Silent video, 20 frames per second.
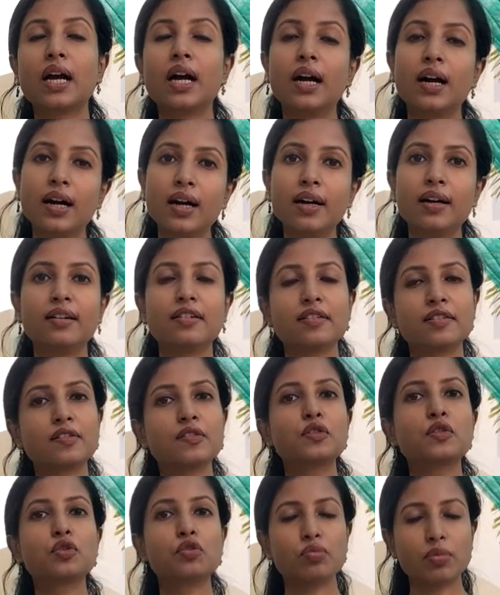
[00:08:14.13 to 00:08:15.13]
हाँ
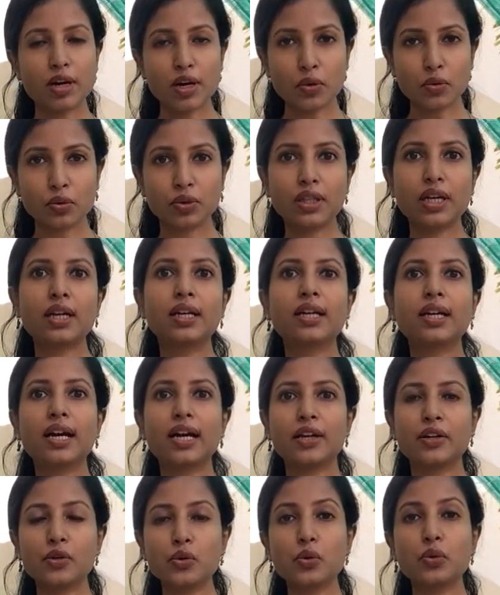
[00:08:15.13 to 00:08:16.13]
सुबह होता है
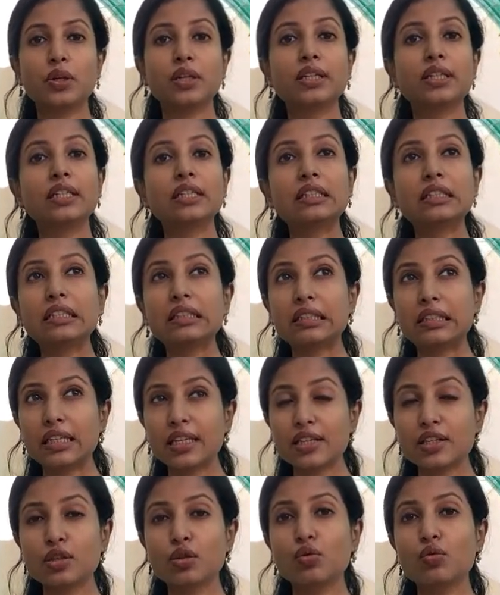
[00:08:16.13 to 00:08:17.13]
आई नो लेकिन इतनी
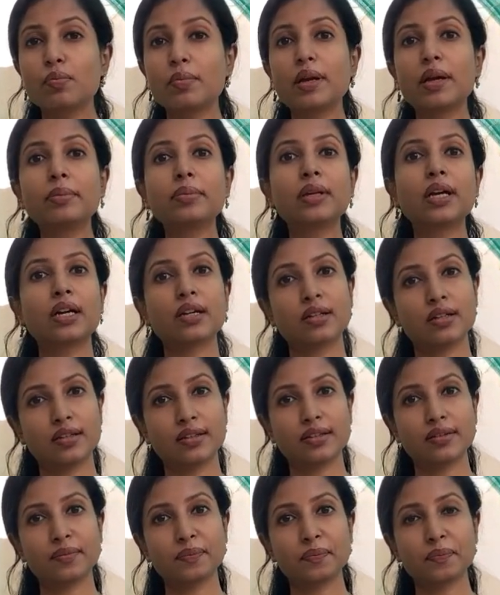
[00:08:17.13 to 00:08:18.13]
तेज़ धूप में आप क्या
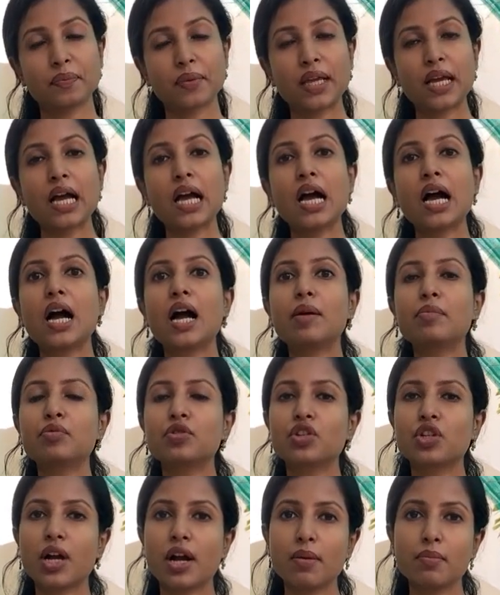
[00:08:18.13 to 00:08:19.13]
करिए आप
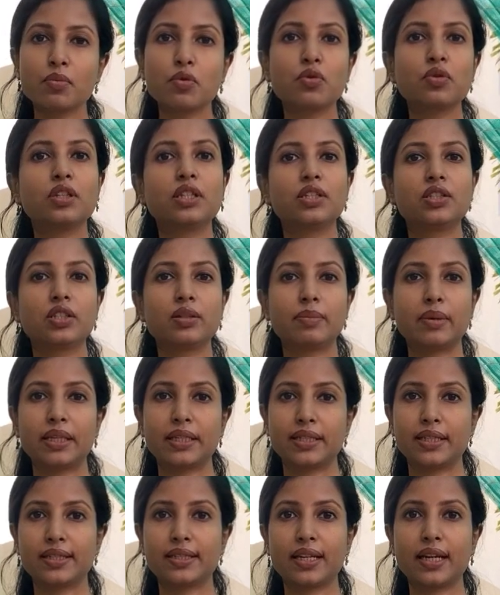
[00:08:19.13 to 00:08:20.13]
शाम को दीजिए
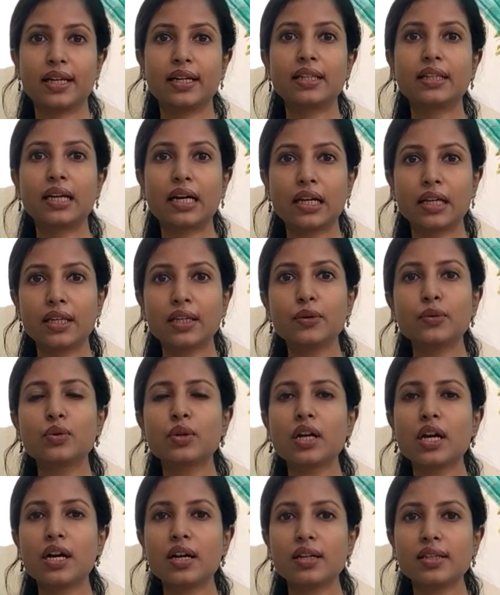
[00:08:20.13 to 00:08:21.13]
पेस्टिसाइड ताकि
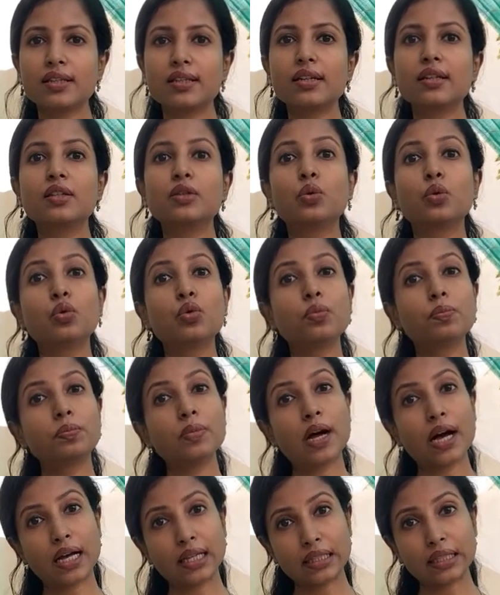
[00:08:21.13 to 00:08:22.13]
उनका असर धूप
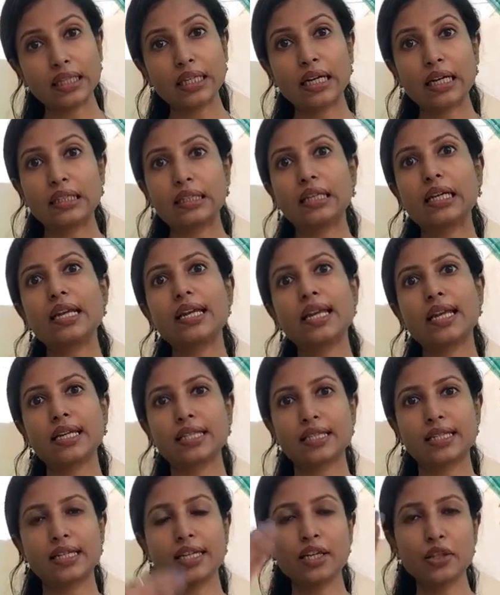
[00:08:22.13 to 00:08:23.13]
आते आते
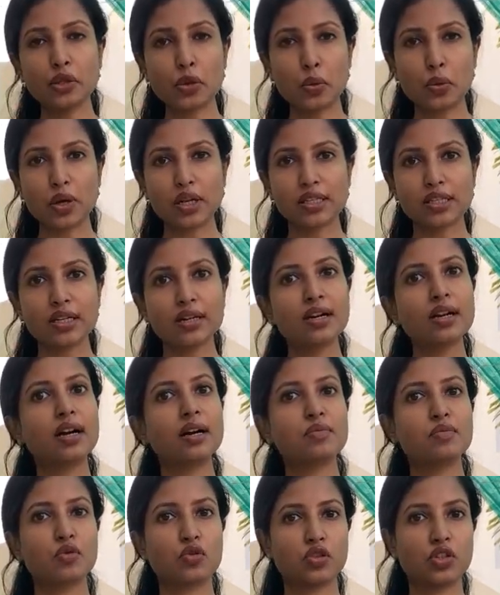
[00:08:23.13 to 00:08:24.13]
नेक्स्ट डे थोड़ा सा
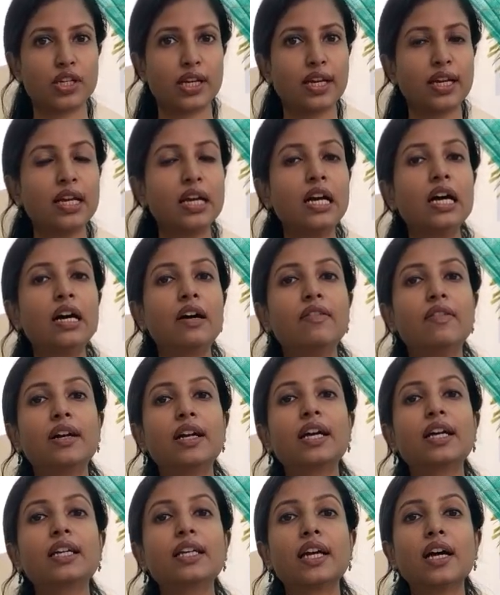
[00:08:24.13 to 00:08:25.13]
कम हो जाए
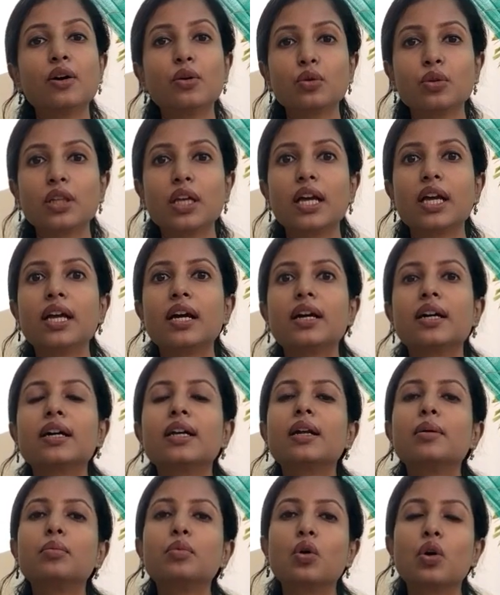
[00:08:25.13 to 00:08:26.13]
वरना क्या होता है अगर
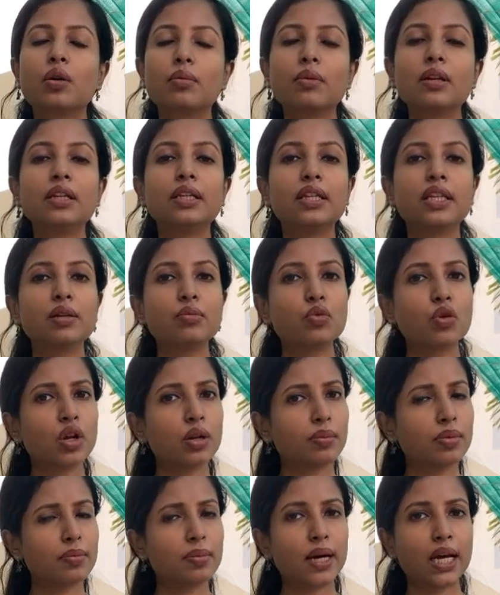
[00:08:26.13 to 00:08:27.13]
आप नॉर्मल नीम ऑयल
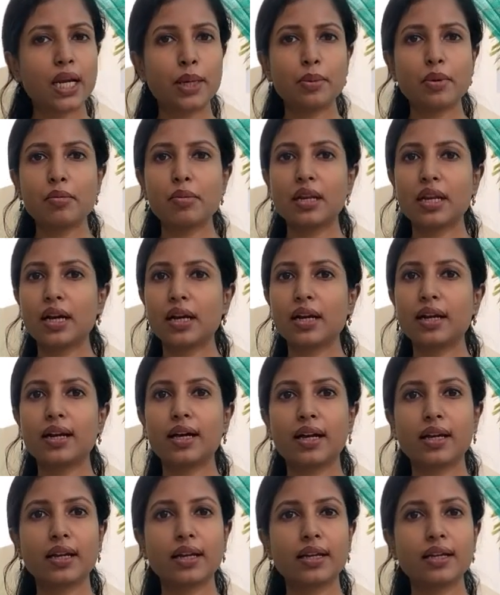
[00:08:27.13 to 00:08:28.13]
भी पानी में मिला के
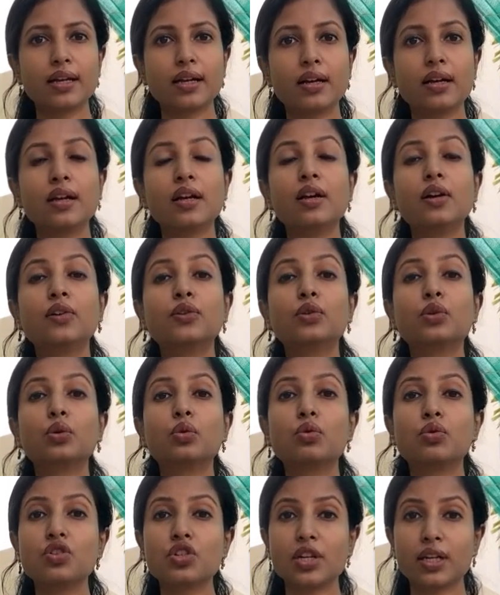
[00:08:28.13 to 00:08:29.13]
डालेंगे ना तो
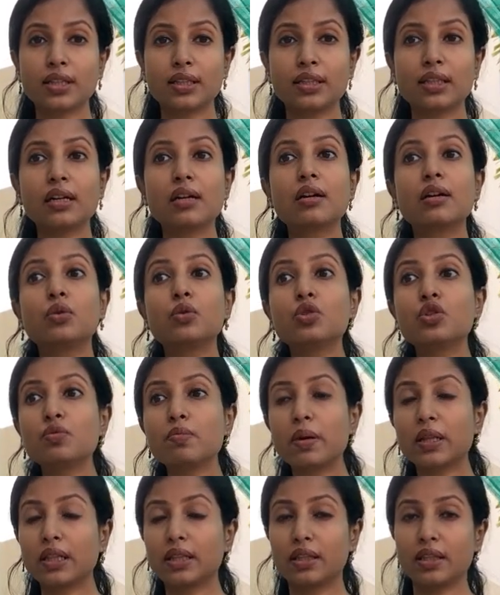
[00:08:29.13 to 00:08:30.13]
कुछ हद तक कुछ
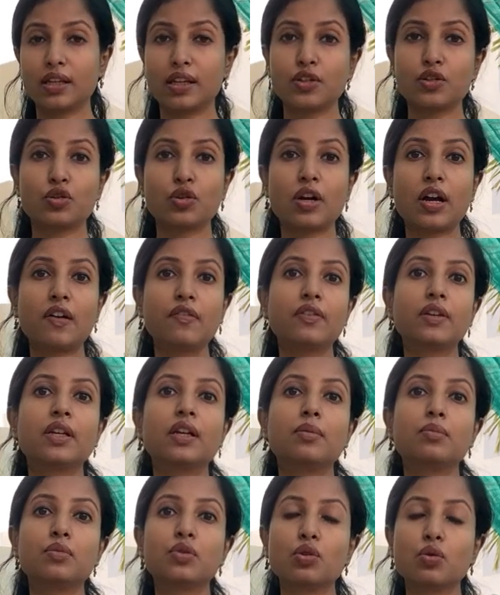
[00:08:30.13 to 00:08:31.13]
पत्तियाँ जो काफ़ी
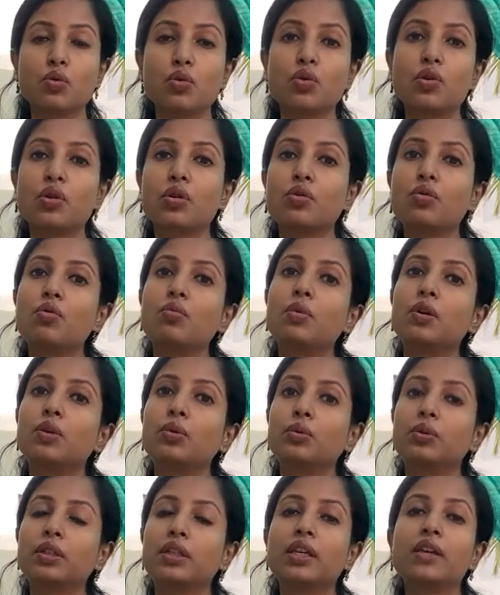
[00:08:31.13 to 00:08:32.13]
कमज़ोर और कोमल
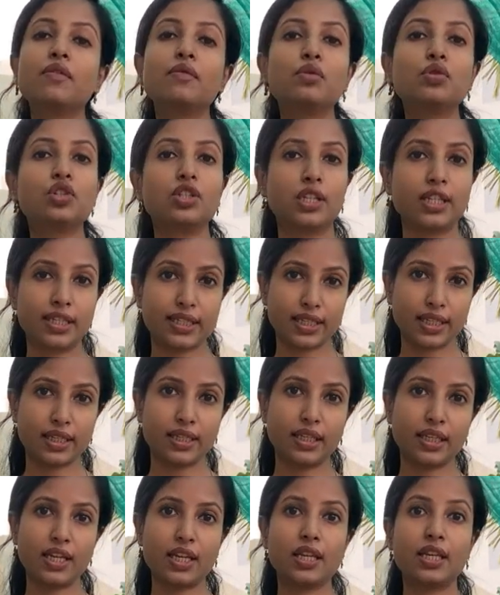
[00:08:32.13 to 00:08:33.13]
होती हैं वो जल
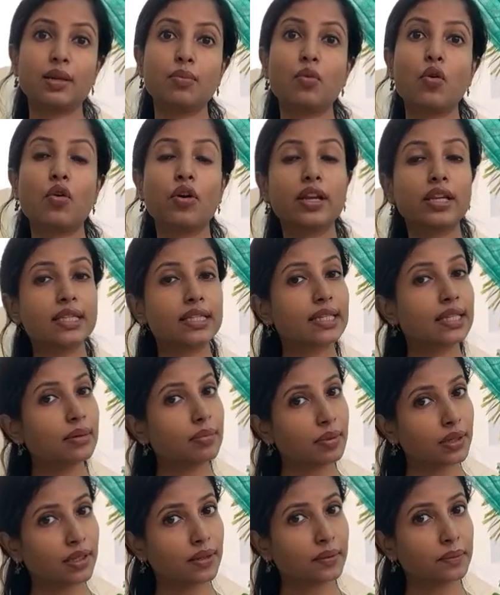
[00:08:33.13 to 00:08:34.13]
सकती हैं नीम ऑयल से
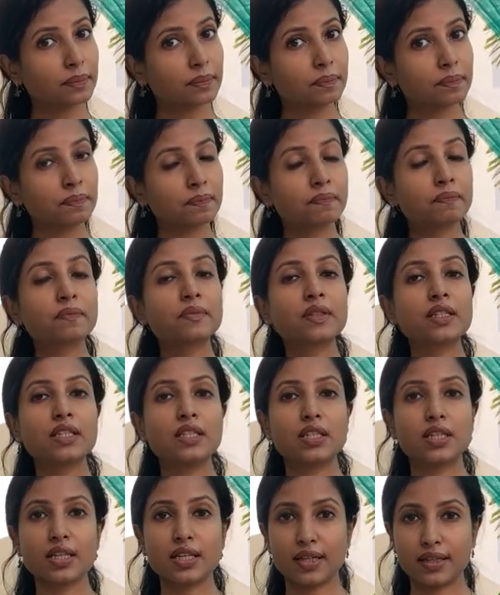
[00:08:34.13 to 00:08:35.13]
भी
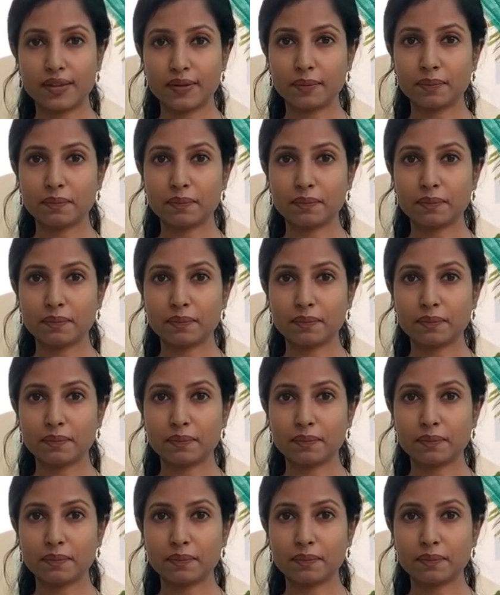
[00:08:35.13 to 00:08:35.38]
जी हाँ